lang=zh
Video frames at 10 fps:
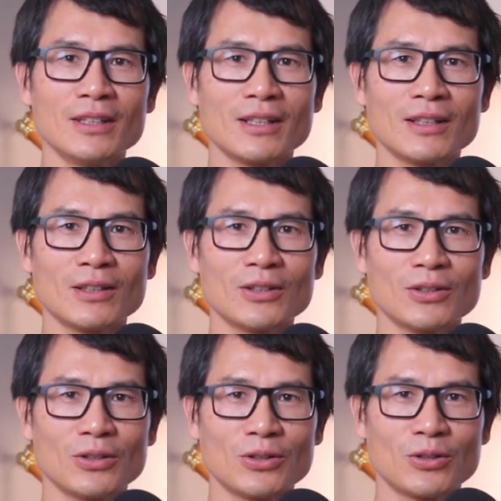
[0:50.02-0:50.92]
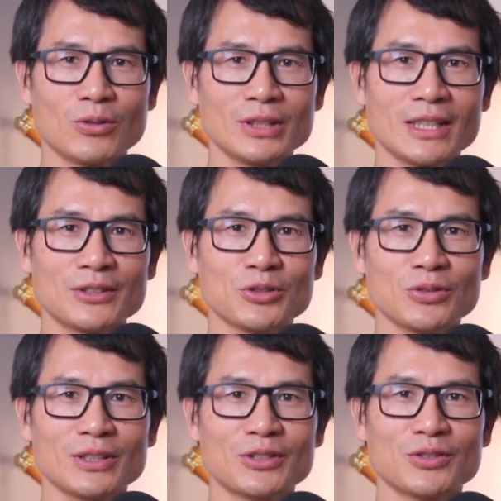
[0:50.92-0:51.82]
然后我想
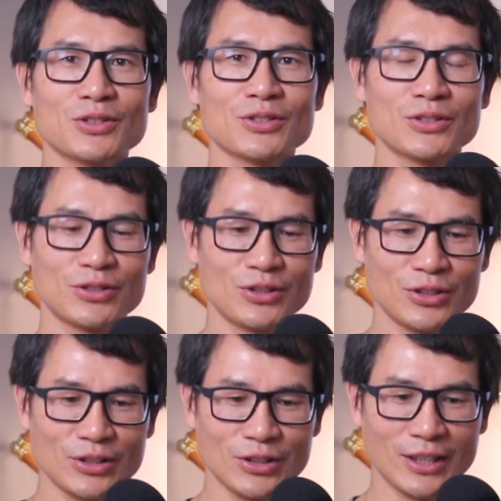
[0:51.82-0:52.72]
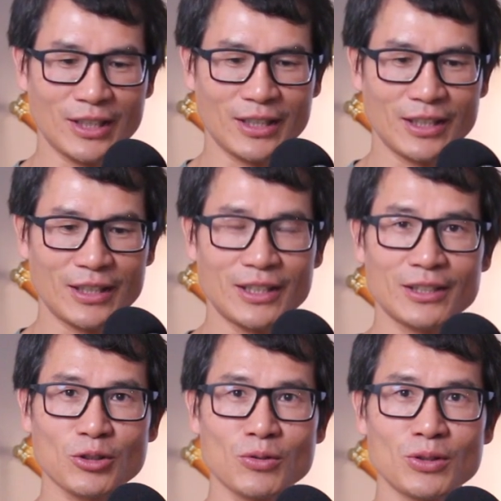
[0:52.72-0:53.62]
说的就是啊，
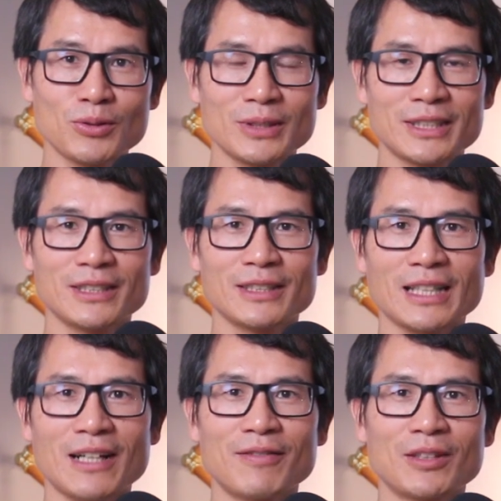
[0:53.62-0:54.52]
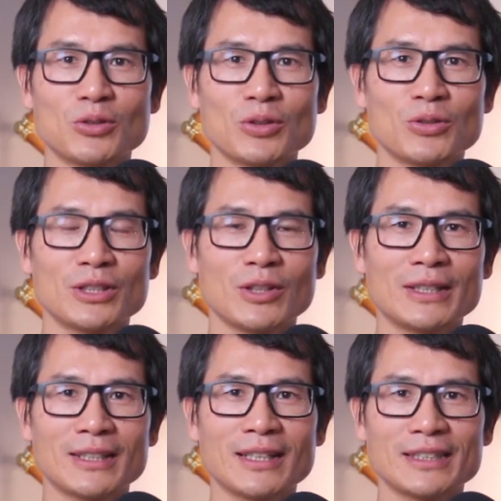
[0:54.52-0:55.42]
通过洛奇的采访，对我有
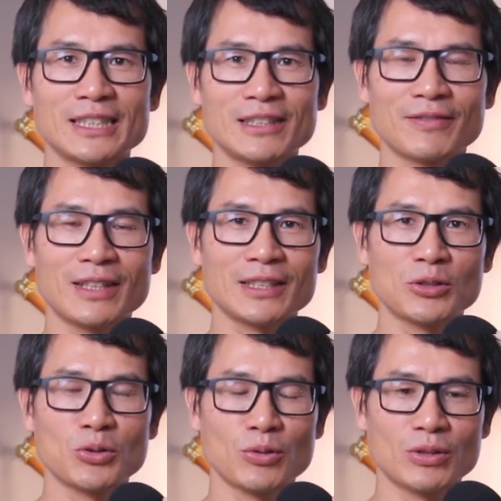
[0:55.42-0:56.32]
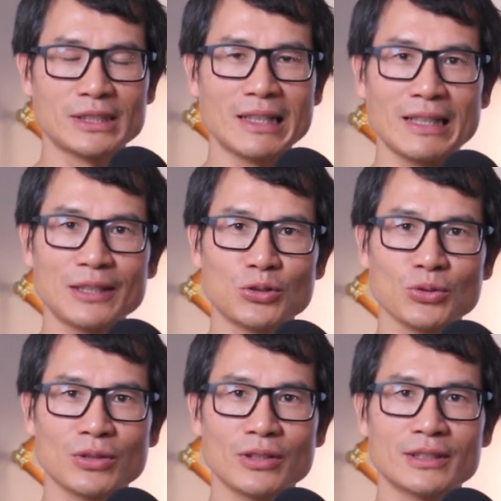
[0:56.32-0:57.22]
很大的启发，也对我将来
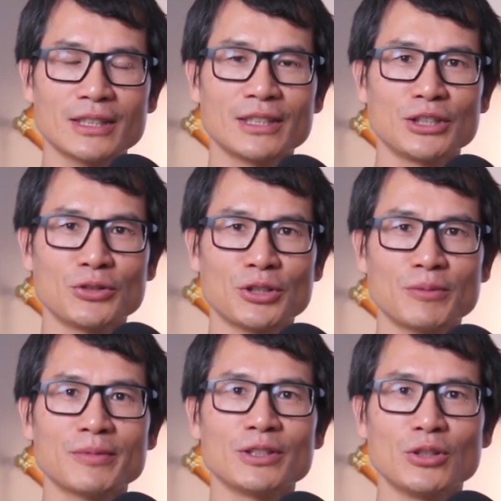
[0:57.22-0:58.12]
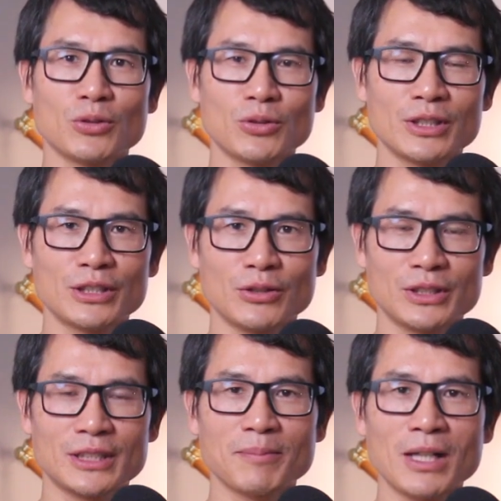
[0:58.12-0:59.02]
做这个 YouTube 有会有一
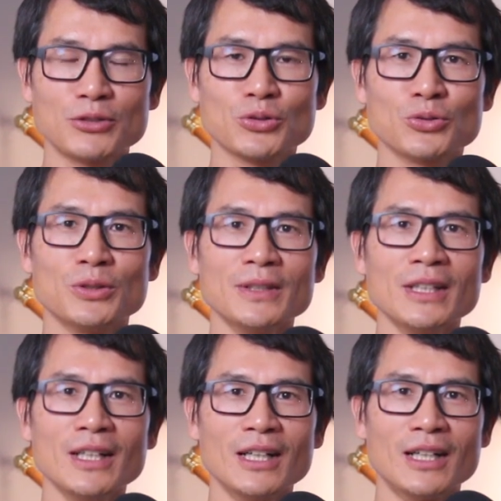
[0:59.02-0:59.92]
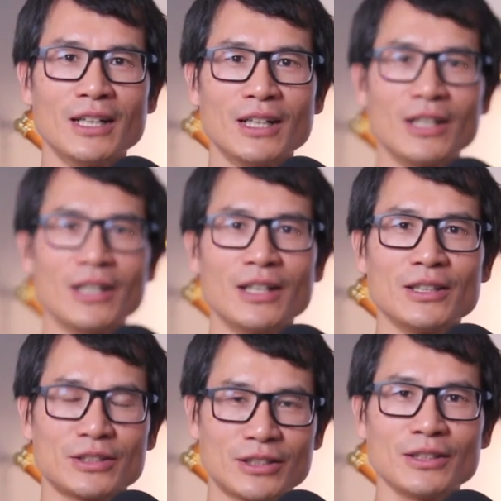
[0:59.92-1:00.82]
些帮助。
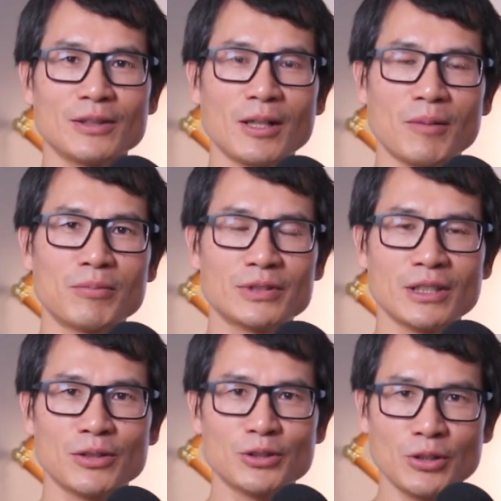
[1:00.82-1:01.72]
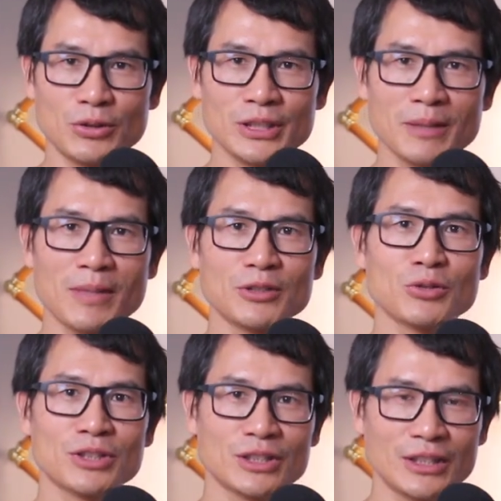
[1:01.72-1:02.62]
呃，真的啊，不叫有一些帮
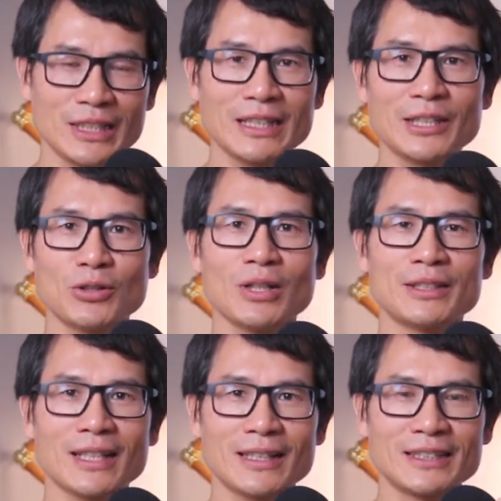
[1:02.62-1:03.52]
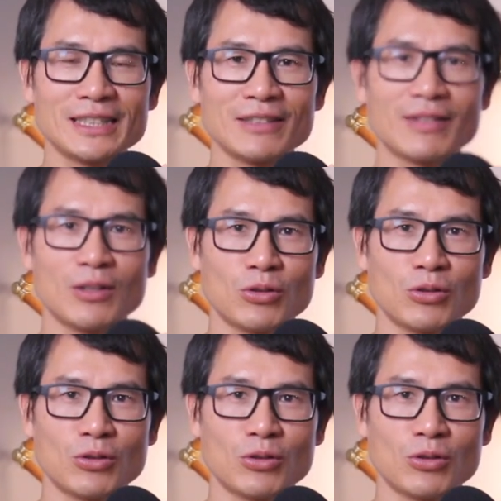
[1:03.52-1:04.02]
助，是应该有很大的启发。